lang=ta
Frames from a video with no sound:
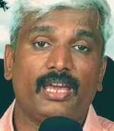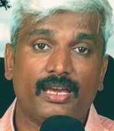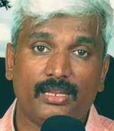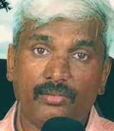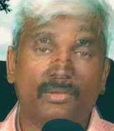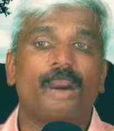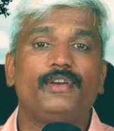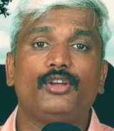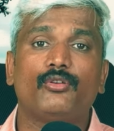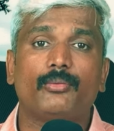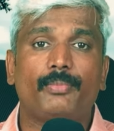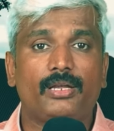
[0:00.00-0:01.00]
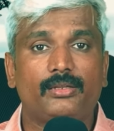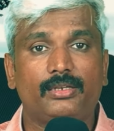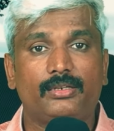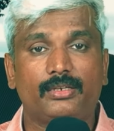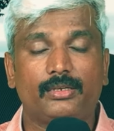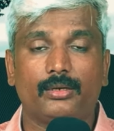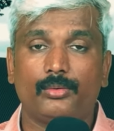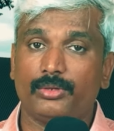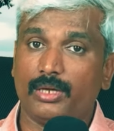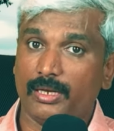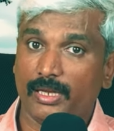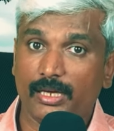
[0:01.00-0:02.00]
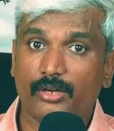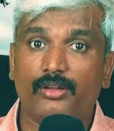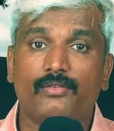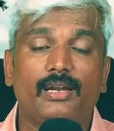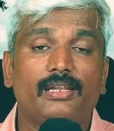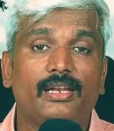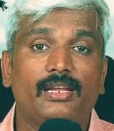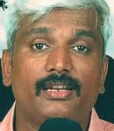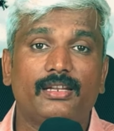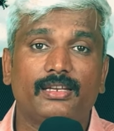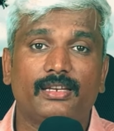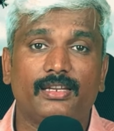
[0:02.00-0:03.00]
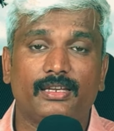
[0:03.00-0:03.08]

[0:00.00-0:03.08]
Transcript: ஏன் இதை வீடியோவை பார்த்துக்கிட்டு இருக்கிற அநேகருடைய வாழ்க்கையில் என்ன இருக்குது